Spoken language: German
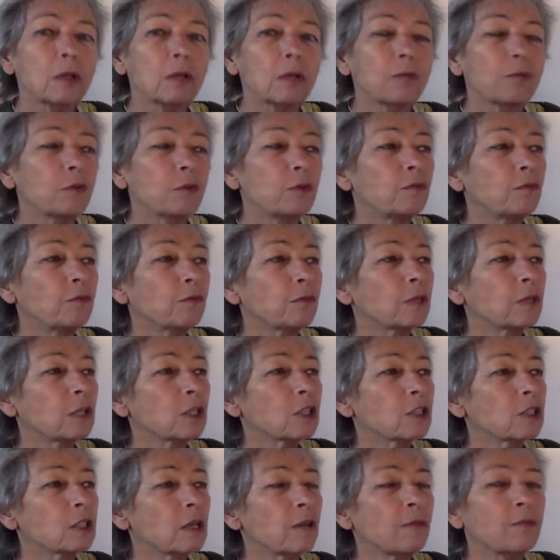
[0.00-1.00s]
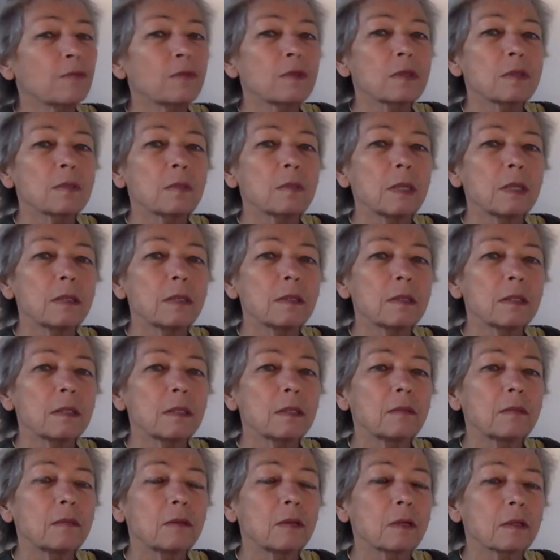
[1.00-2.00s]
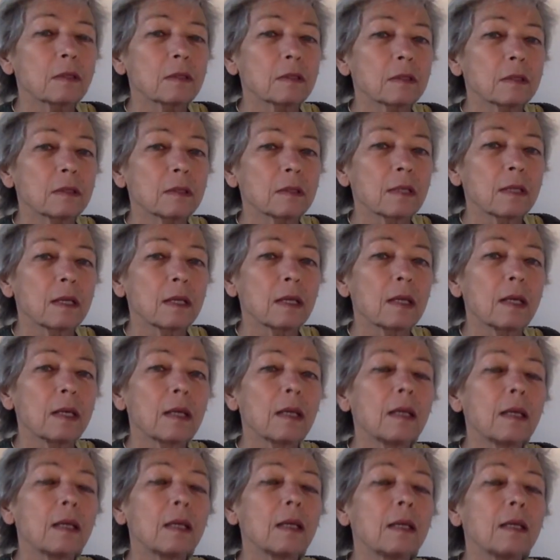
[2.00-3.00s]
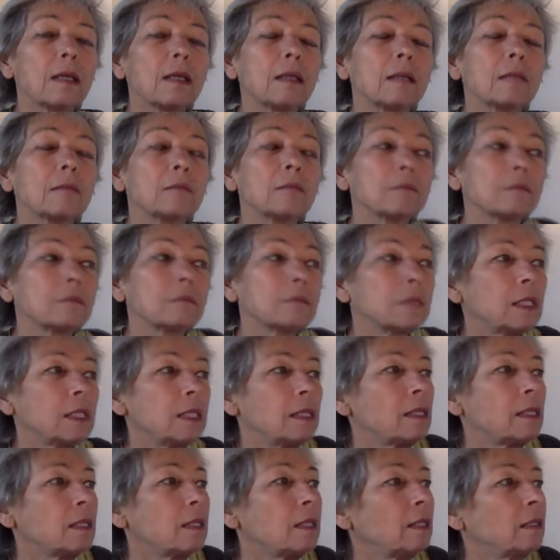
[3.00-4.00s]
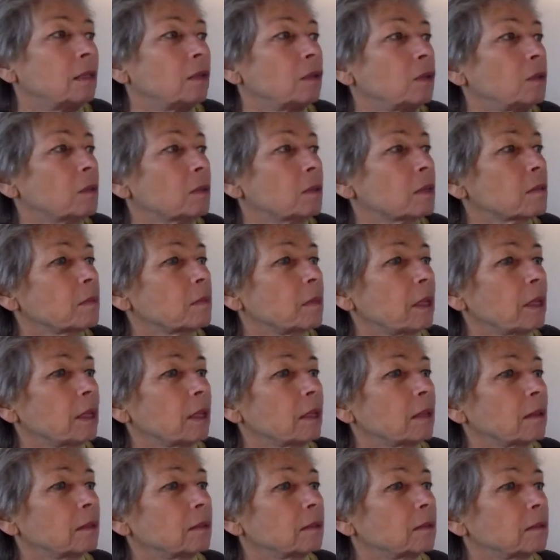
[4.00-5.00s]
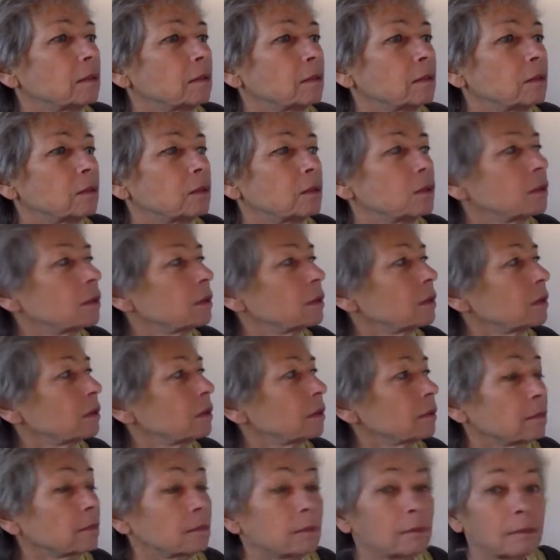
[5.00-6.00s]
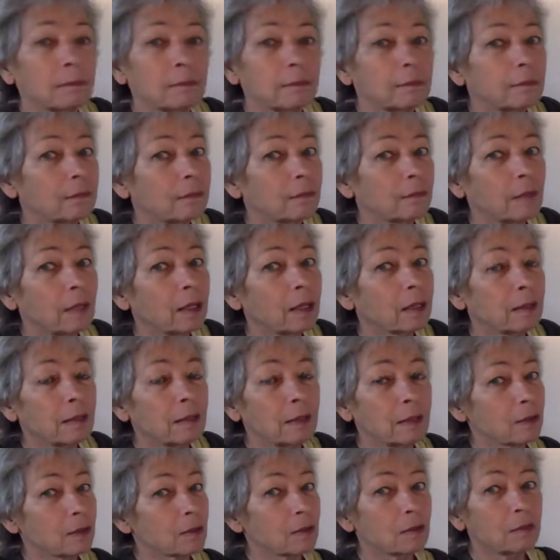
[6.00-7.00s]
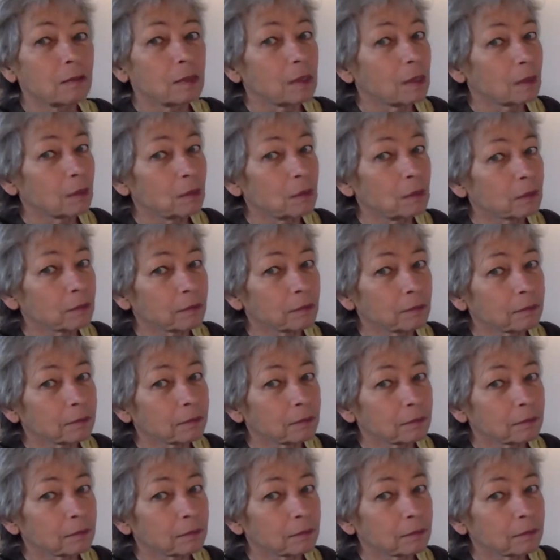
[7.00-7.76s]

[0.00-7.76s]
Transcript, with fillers: fünf geschäftsmäßige Worte. Die gingen übers Meer und waren nicht zu widerrufen.